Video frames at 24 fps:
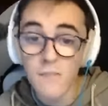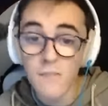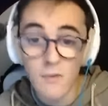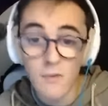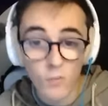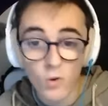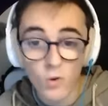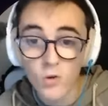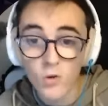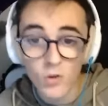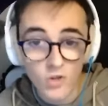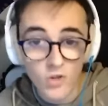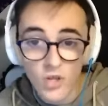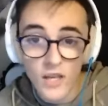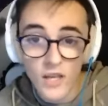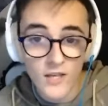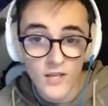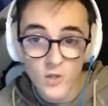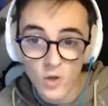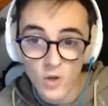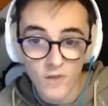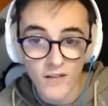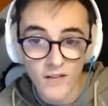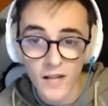molto
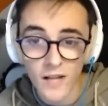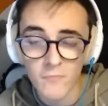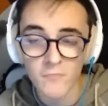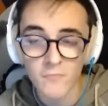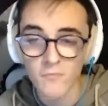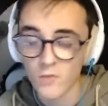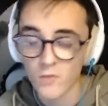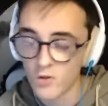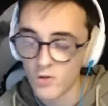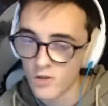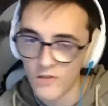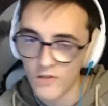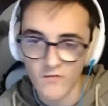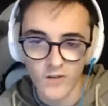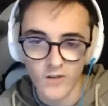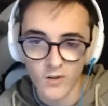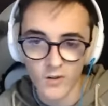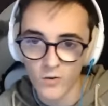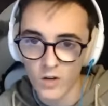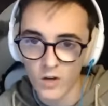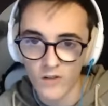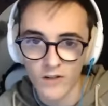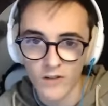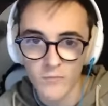senso, avrebbe, non è vero,
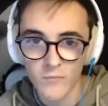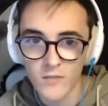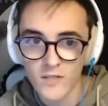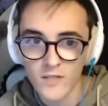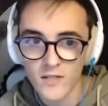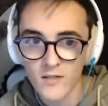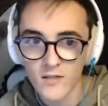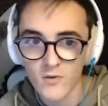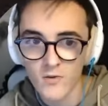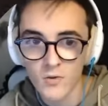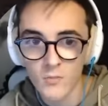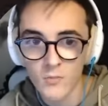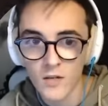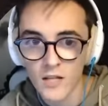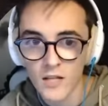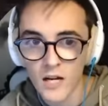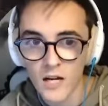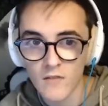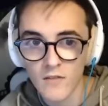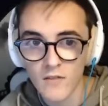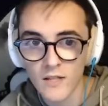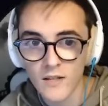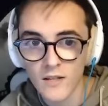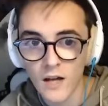non avrebbe senso mai nella
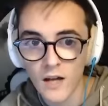vita.